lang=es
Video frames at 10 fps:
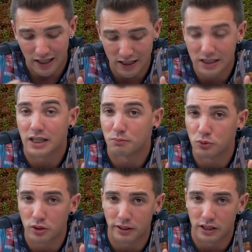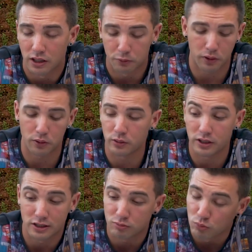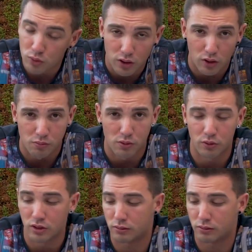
aísla muy bien del ruido, es muy cómodo,